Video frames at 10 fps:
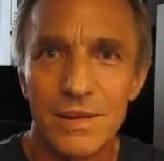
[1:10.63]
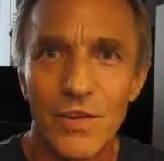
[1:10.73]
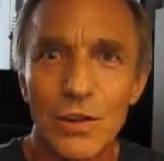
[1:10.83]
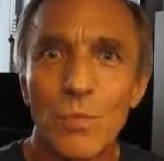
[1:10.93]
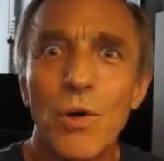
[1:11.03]

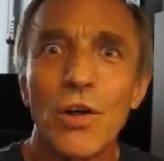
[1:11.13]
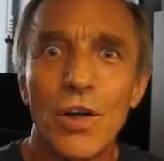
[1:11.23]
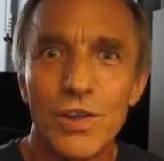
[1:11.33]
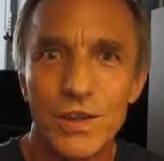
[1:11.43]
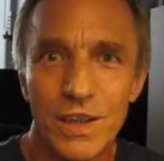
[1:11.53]

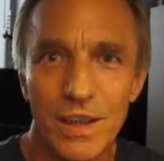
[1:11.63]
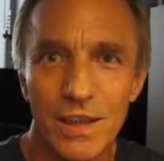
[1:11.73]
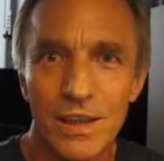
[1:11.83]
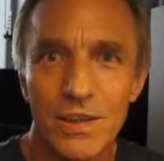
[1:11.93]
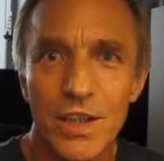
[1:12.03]

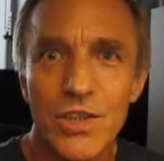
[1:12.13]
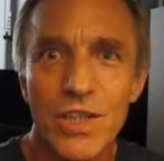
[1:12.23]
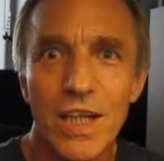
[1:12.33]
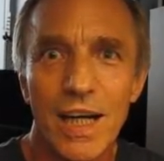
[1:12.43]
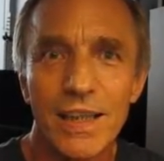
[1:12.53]
światopoglądzie
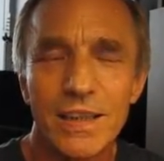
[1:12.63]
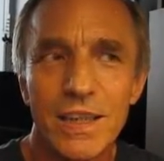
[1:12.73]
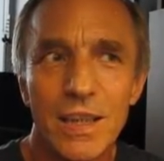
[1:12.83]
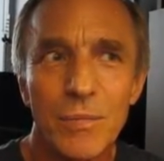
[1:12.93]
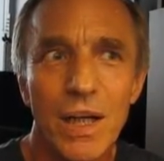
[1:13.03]

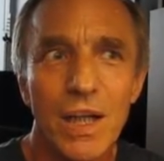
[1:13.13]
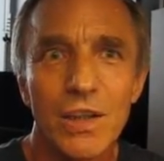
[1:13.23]
chrześcijańskim,